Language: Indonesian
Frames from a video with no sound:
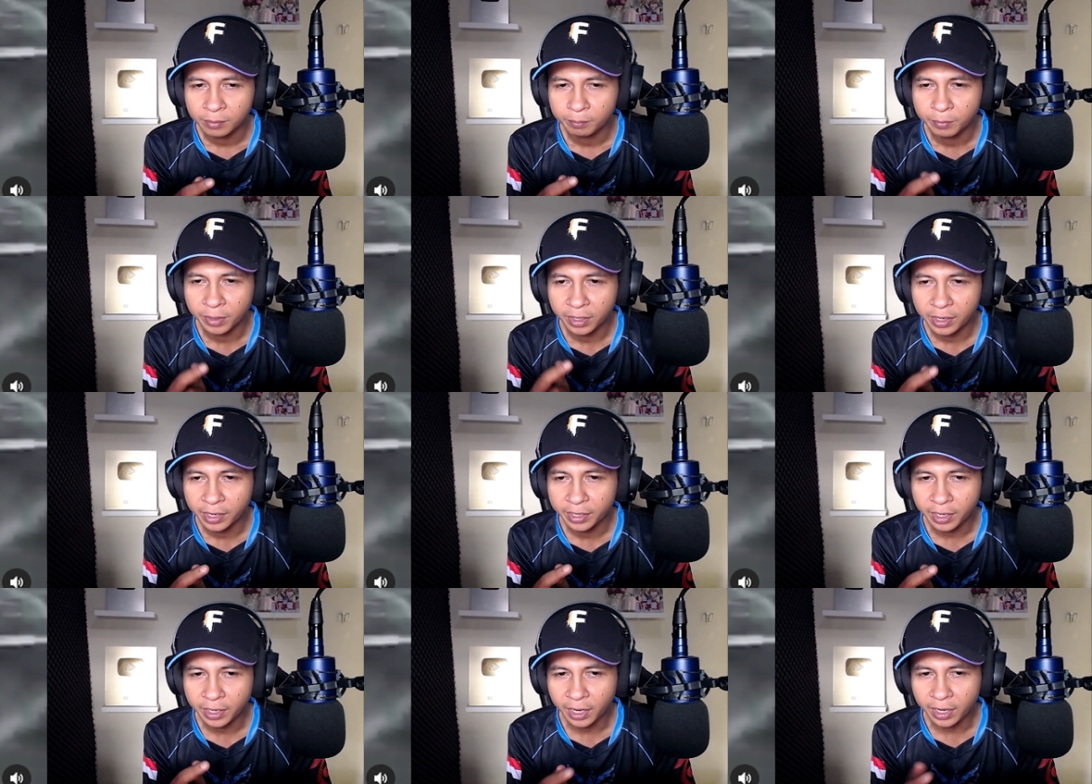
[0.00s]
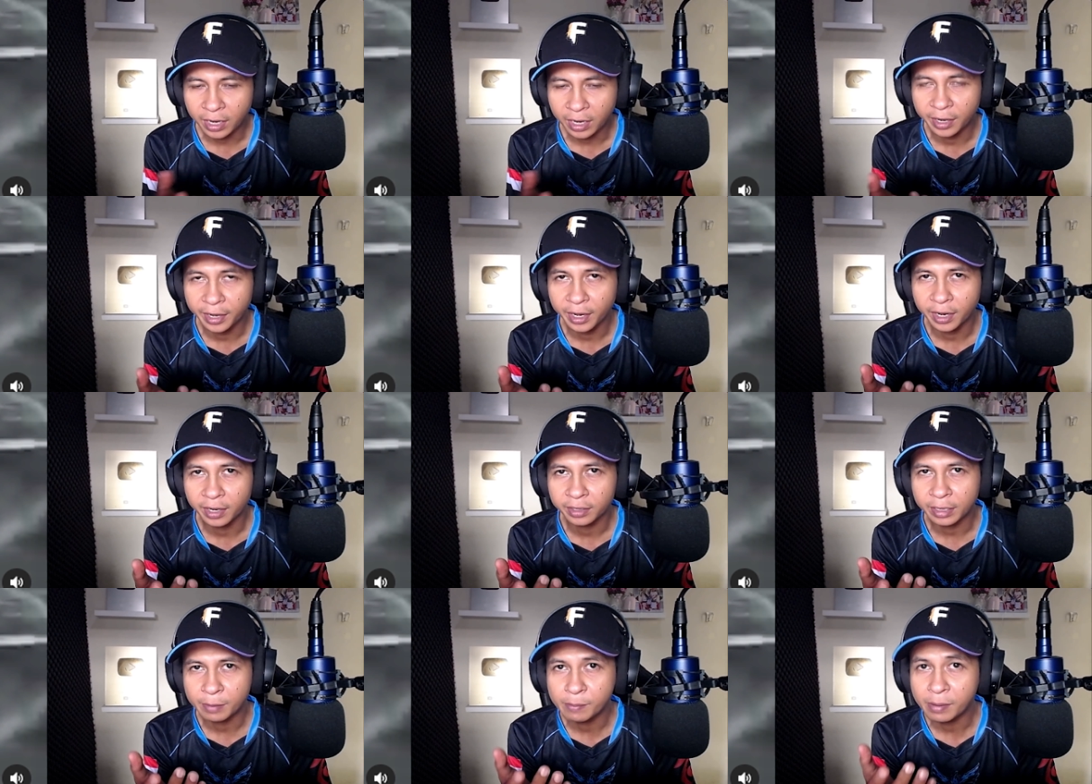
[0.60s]
bedanya kan ada
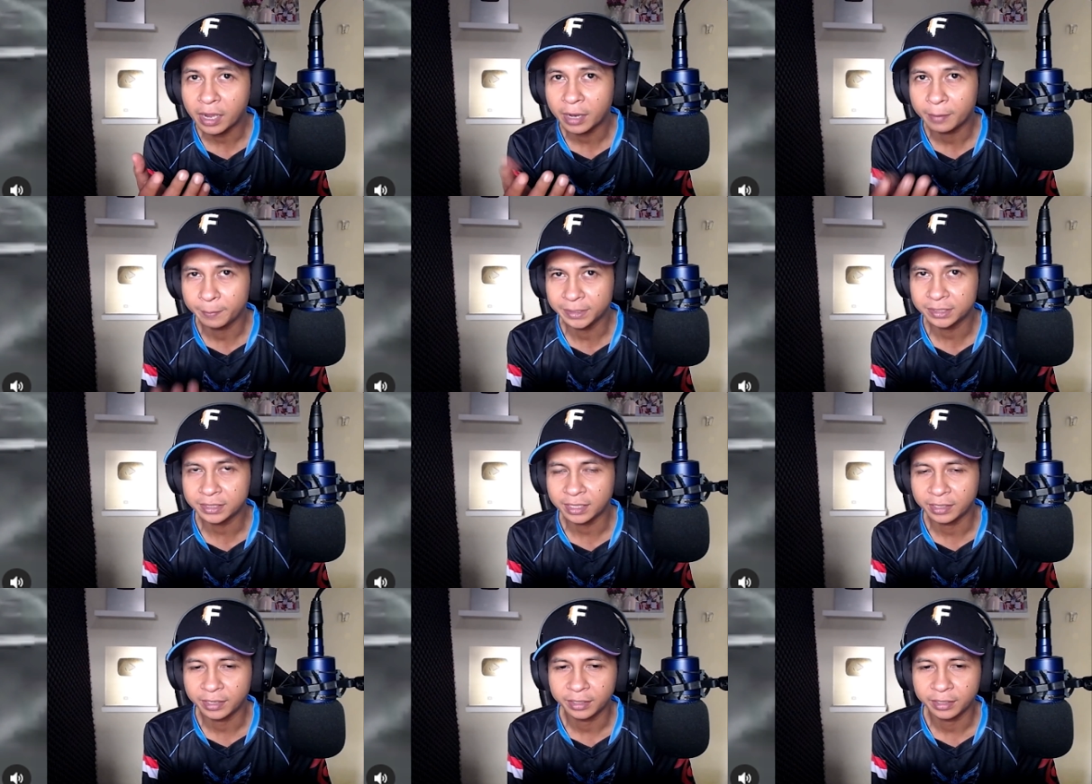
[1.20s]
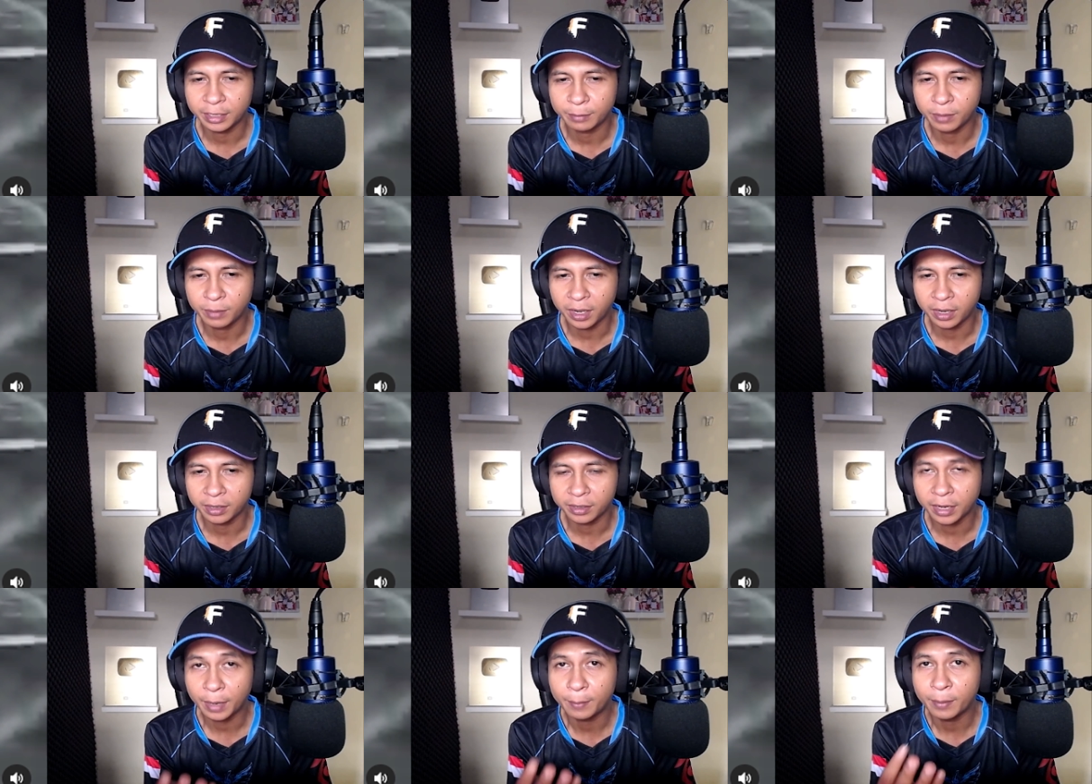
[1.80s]
yang tembakan miss ada yang
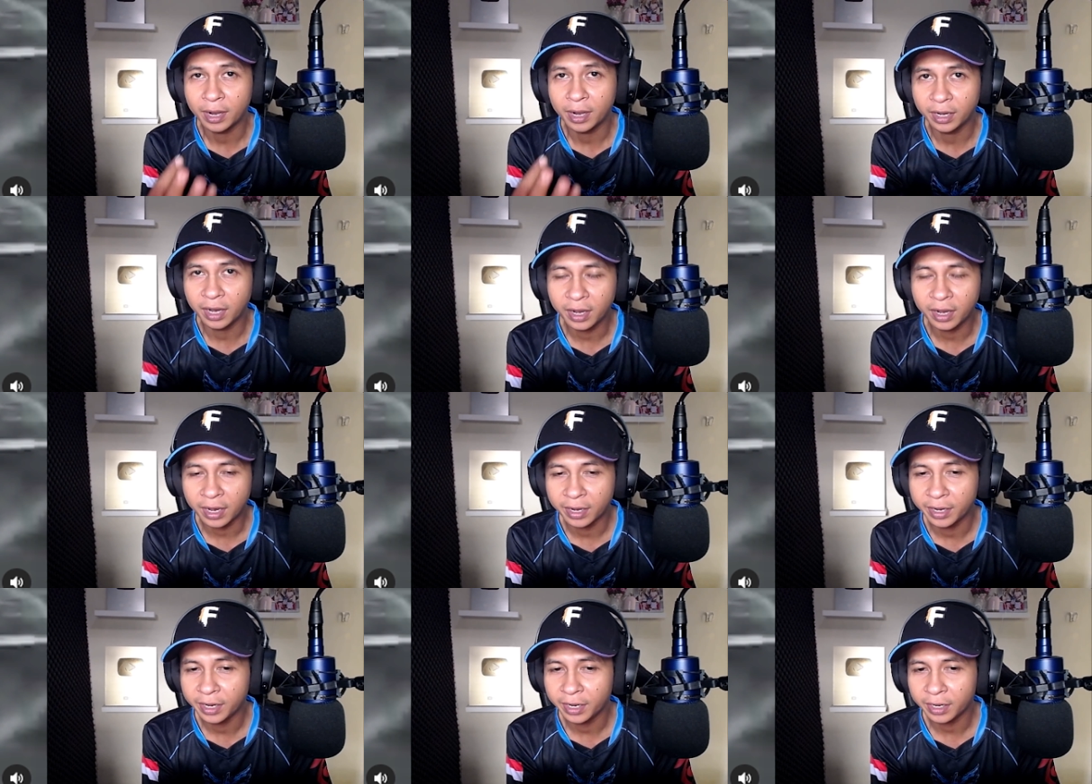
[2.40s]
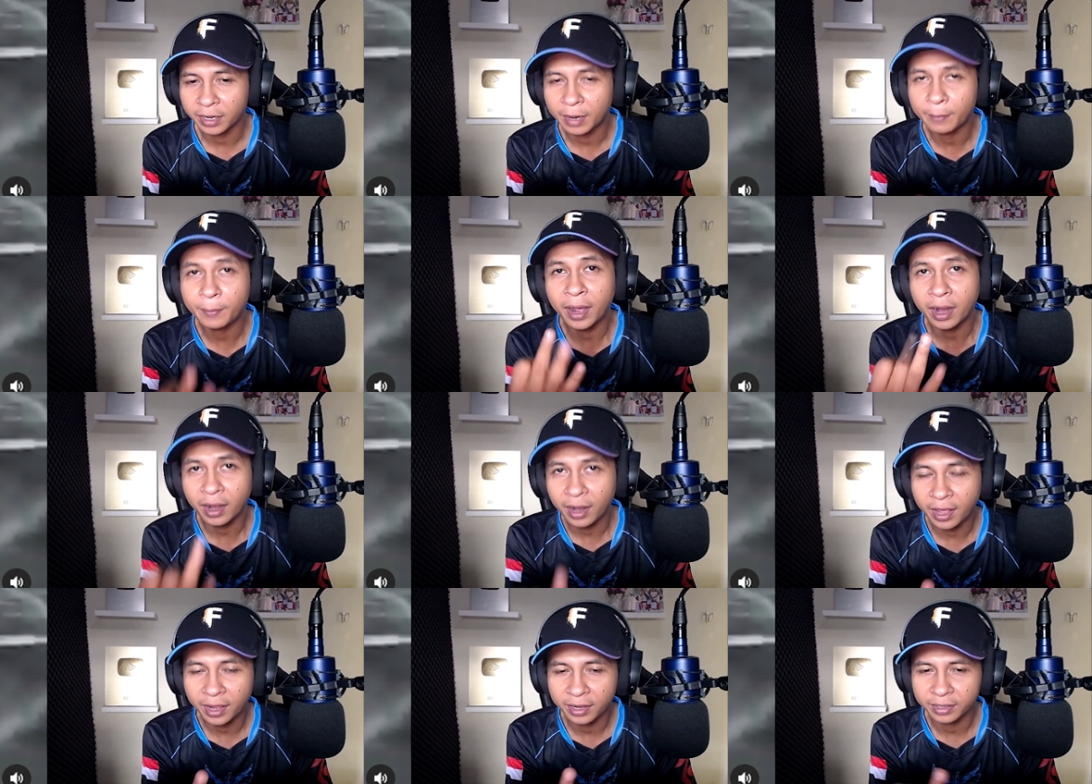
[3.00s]
tembakan kena badan ada yang kena
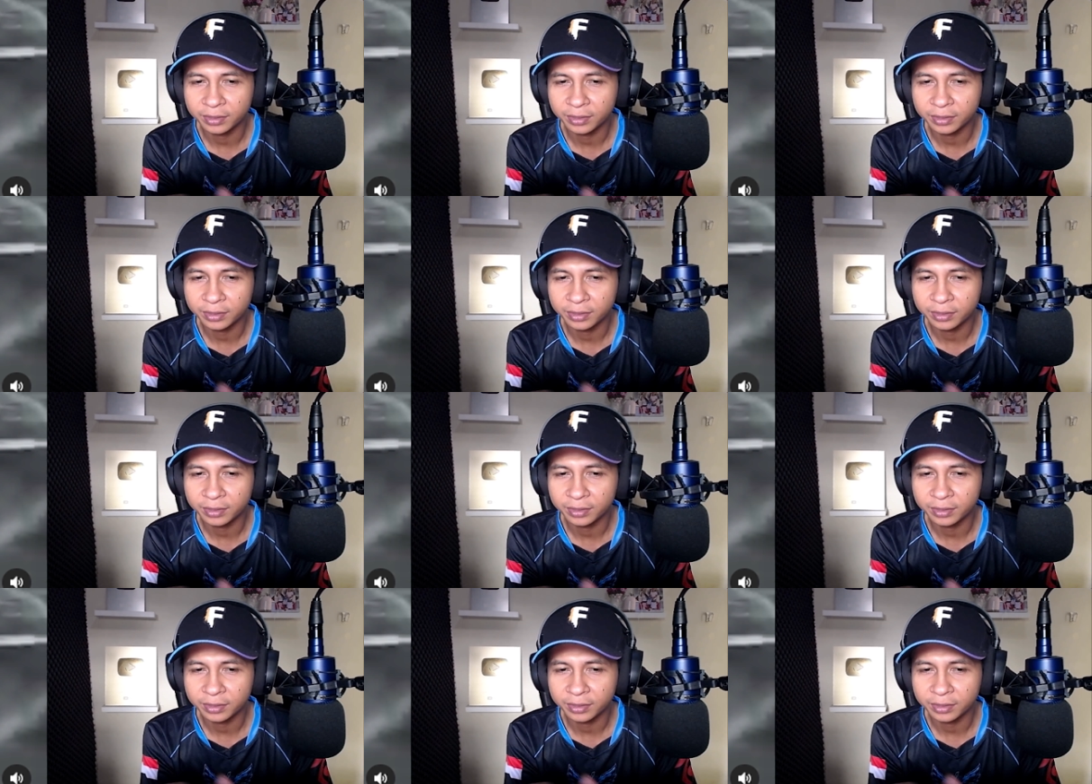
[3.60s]
pala